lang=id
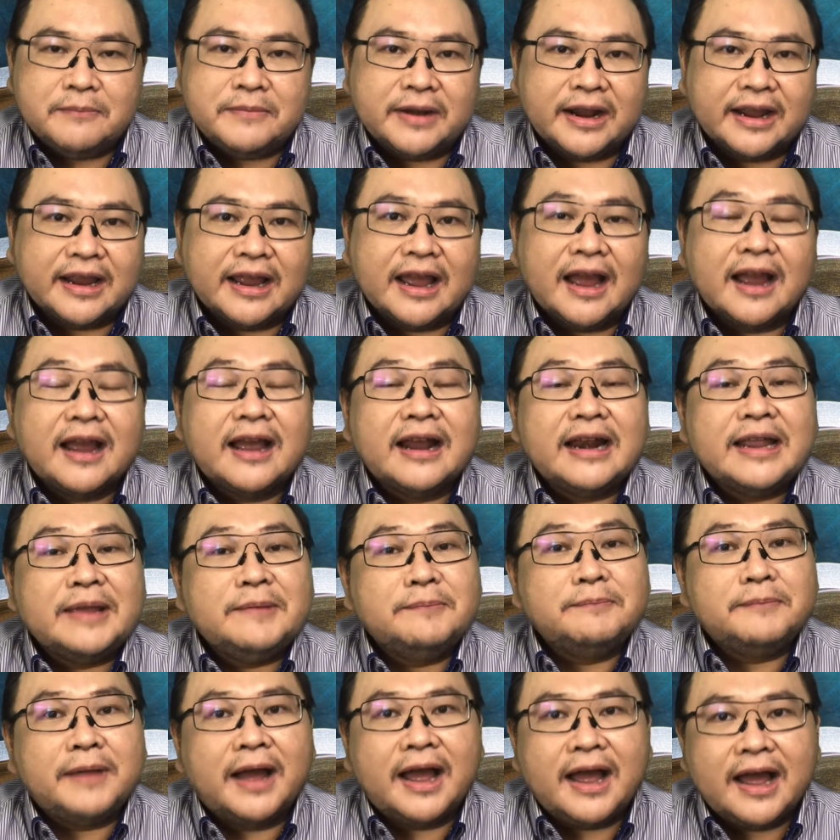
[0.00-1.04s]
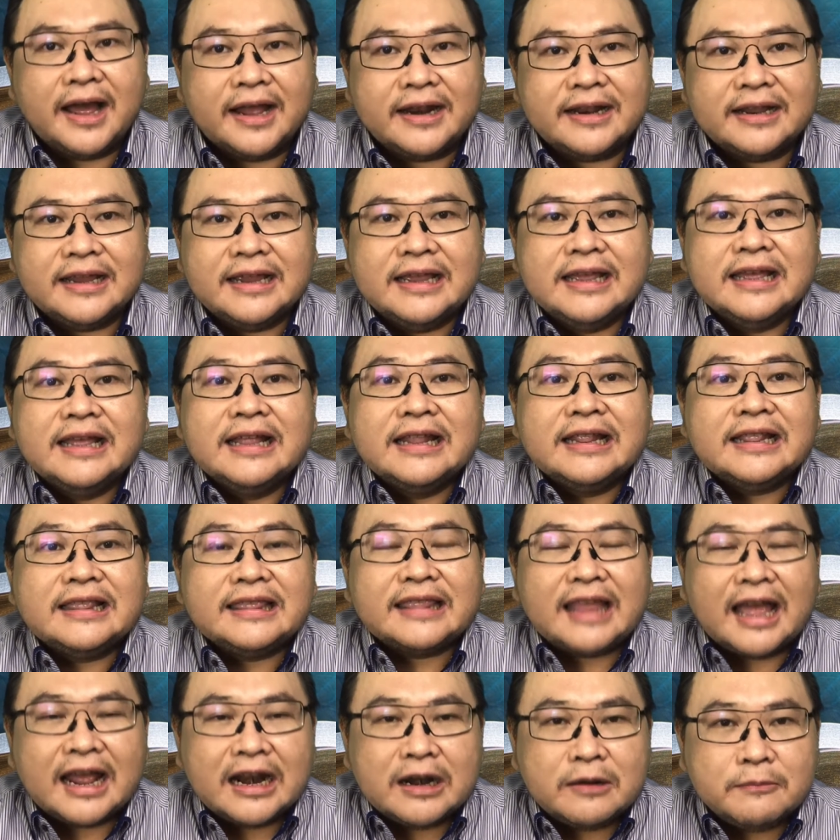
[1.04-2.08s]
mereka kelimpahan
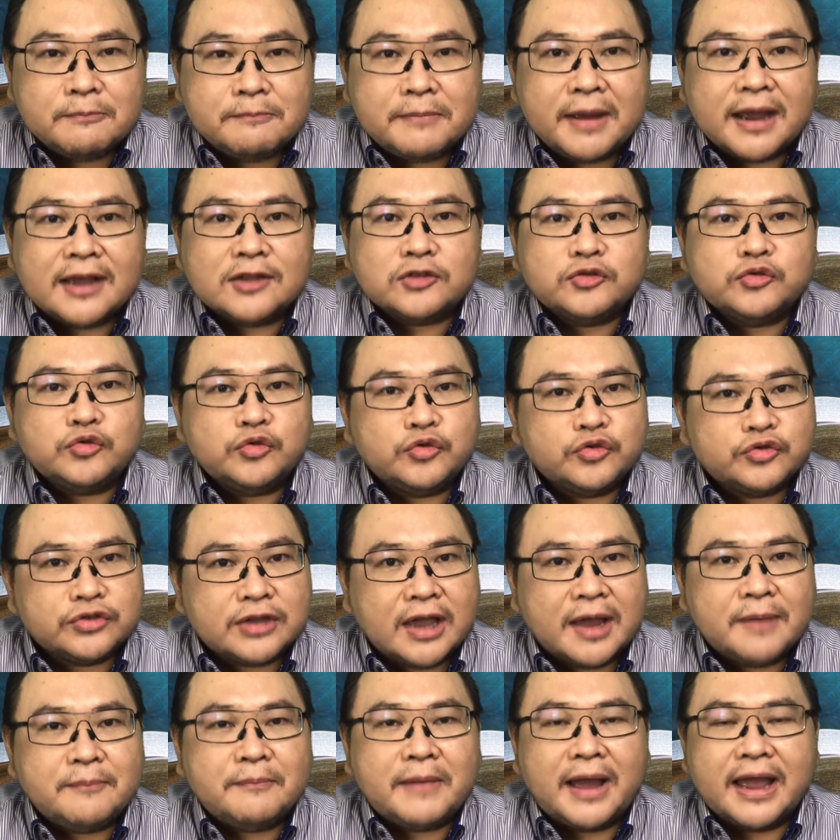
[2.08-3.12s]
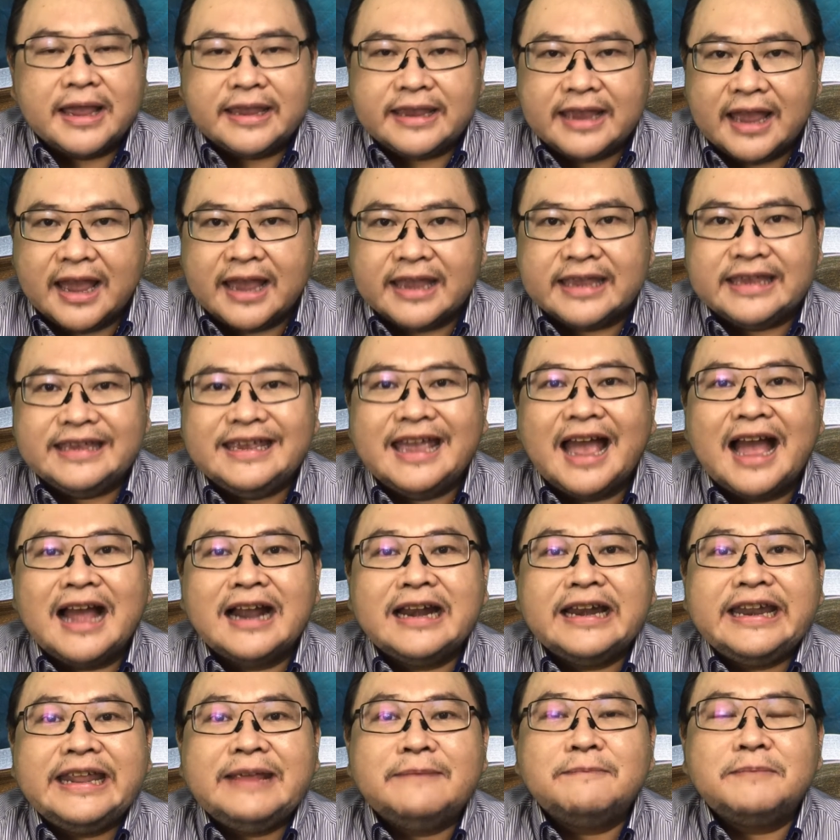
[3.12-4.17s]
tanpa susah payah
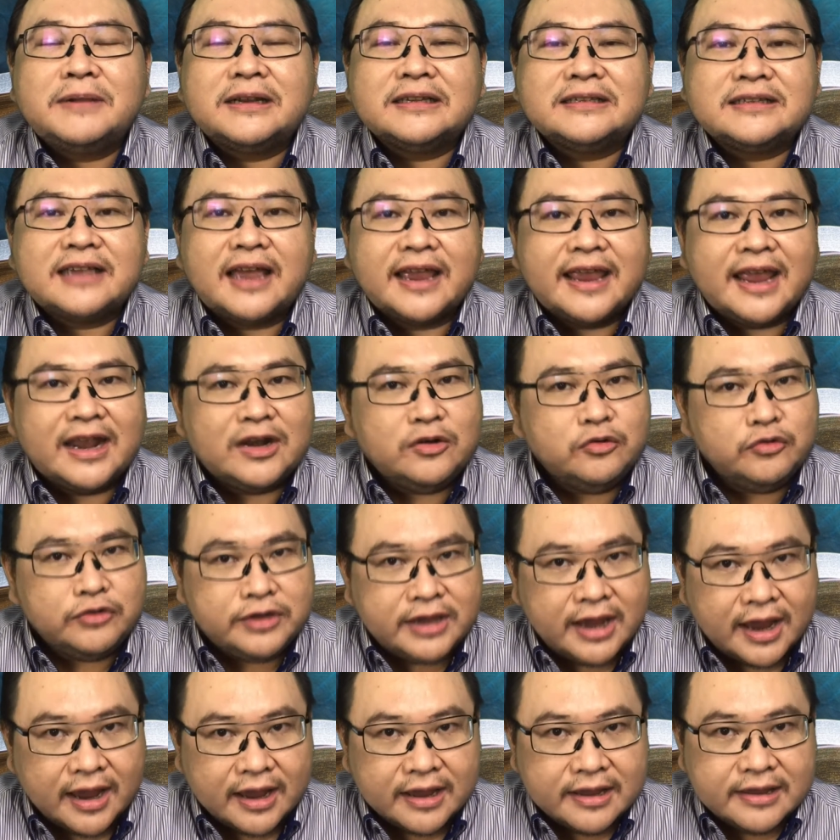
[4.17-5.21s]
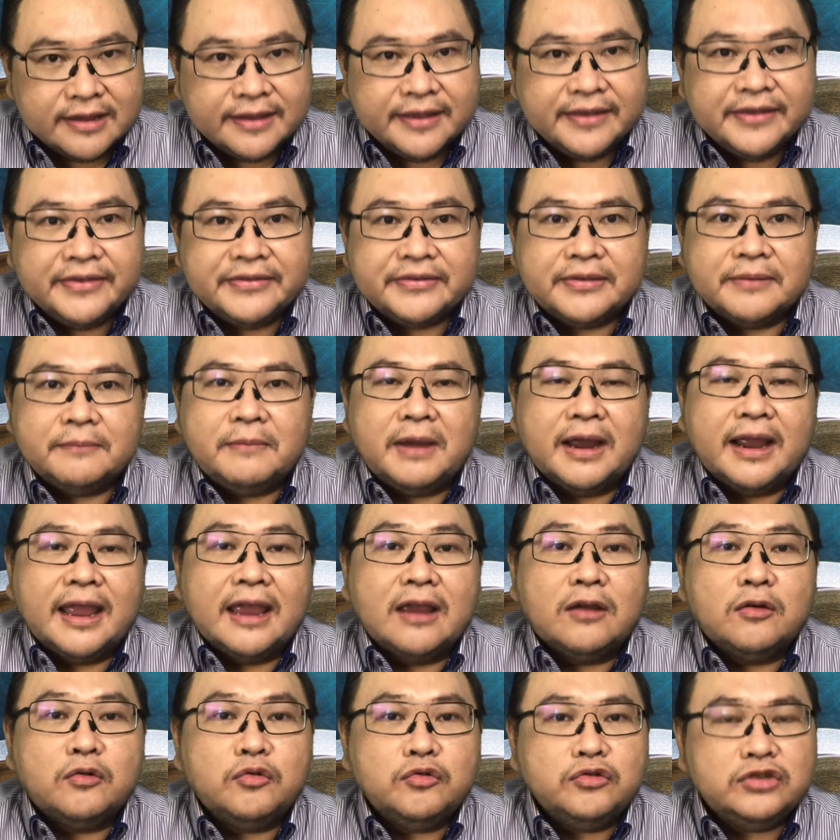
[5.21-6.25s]
yang dipercaya dunia
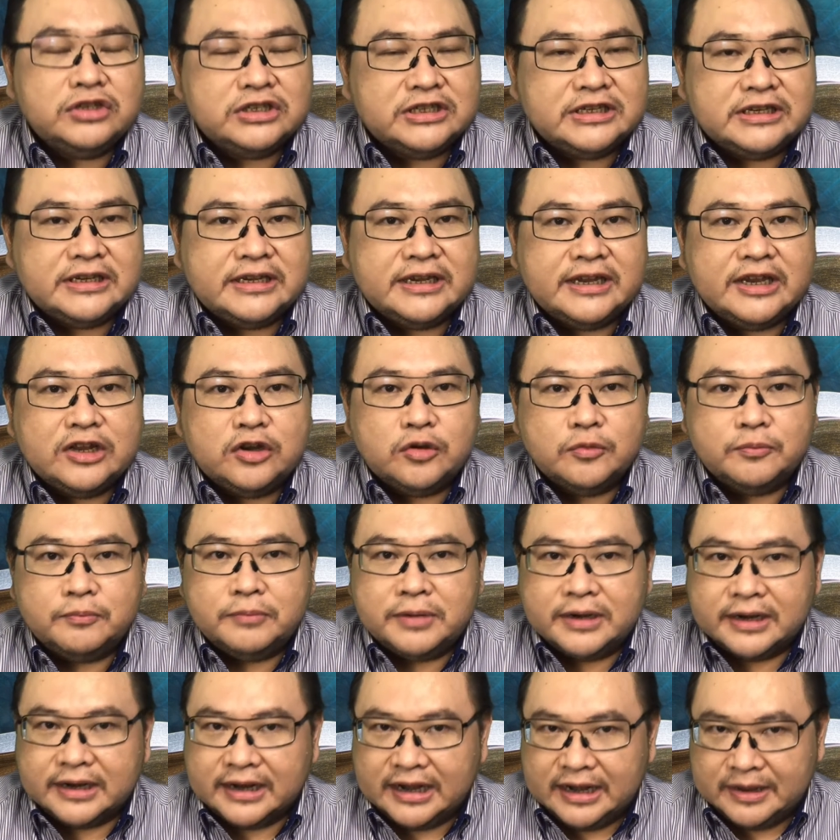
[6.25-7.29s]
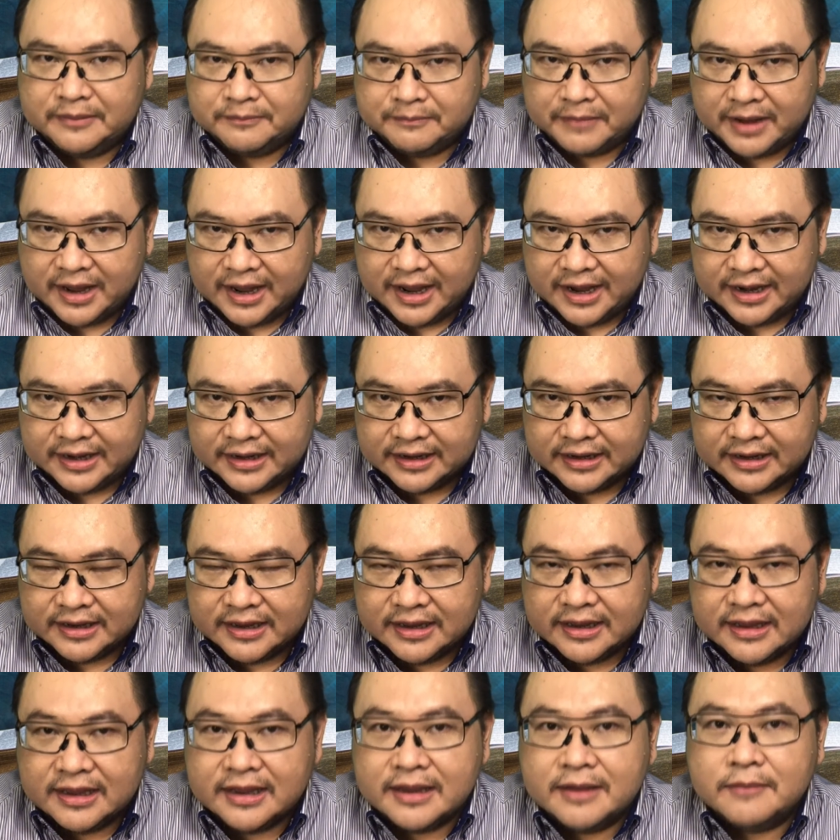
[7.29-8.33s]
sebagai kunci hidup berkelimpahan.
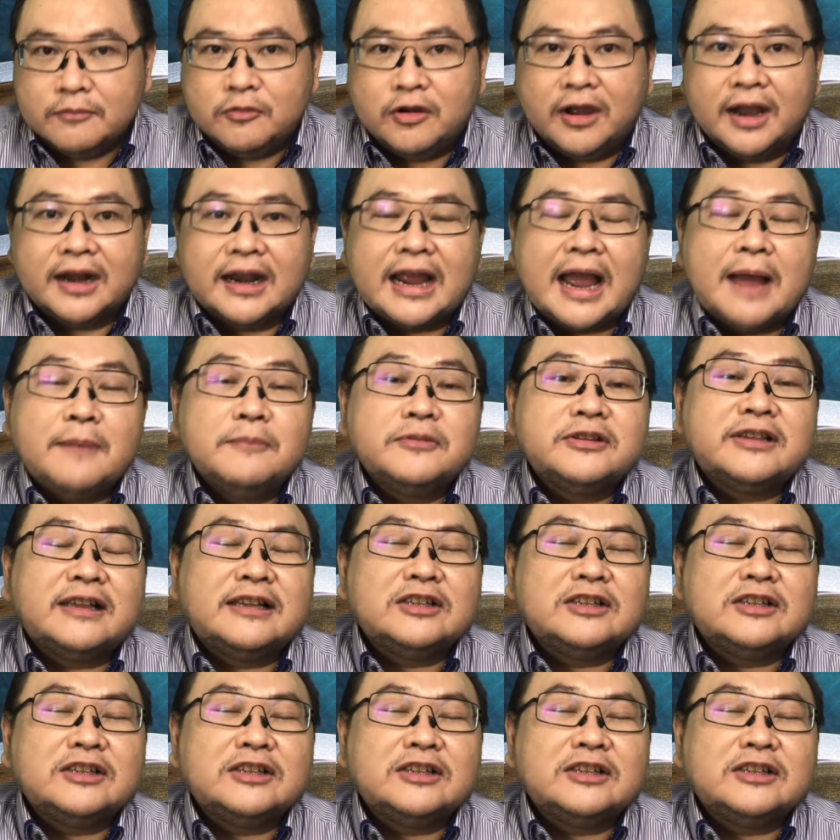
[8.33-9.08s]
Bukankah Amsal